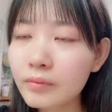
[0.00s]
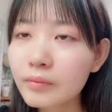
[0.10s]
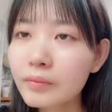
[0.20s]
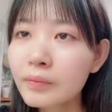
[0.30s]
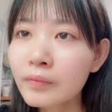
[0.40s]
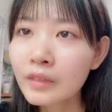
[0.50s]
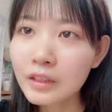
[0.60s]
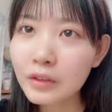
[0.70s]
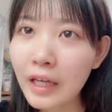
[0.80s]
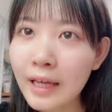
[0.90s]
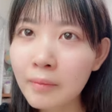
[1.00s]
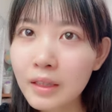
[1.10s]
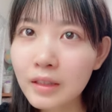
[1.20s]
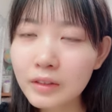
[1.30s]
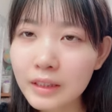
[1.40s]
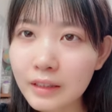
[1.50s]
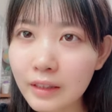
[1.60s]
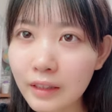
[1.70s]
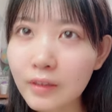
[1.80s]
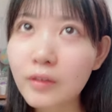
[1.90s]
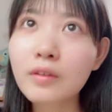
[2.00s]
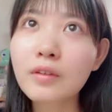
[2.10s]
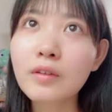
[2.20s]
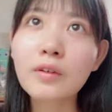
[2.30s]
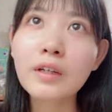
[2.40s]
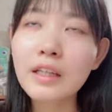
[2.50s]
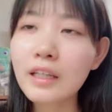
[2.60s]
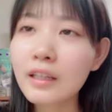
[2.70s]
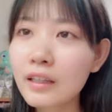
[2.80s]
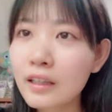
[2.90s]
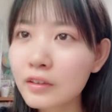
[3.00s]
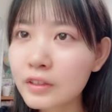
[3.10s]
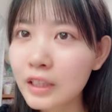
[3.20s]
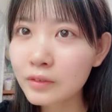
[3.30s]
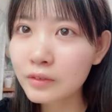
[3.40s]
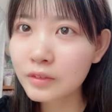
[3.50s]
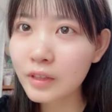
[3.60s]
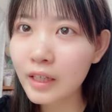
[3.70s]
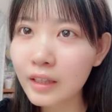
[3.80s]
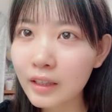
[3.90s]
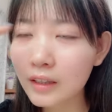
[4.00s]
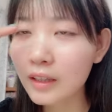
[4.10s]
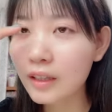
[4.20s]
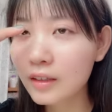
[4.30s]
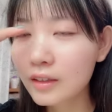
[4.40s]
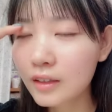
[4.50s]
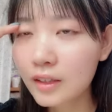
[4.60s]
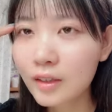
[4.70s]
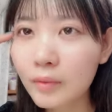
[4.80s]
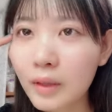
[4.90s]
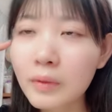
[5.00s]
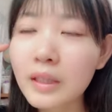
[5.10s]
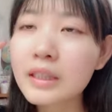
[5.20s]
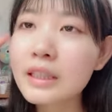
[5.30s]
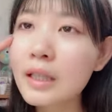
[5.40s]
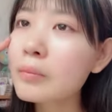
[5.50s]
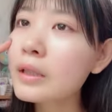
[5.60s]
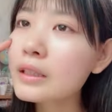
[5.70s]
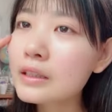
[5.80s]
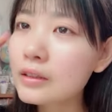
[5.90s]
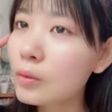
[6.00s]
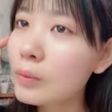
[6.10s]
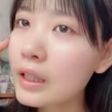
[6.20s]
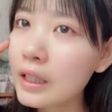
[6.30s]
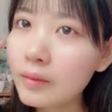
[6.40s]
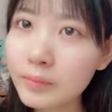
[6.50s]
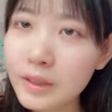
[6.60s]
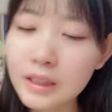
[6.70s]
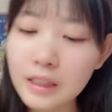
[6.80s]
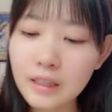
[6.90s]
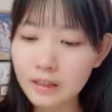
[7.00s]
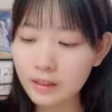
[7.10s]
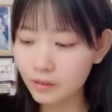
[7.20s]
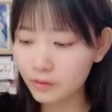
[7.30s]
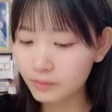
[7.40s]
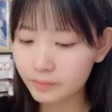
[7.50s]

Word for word: うちょっと早めに読んじゃったけどこれであと3分ぐらい経ったらバイバイしちゃいますごめんね短いんだけど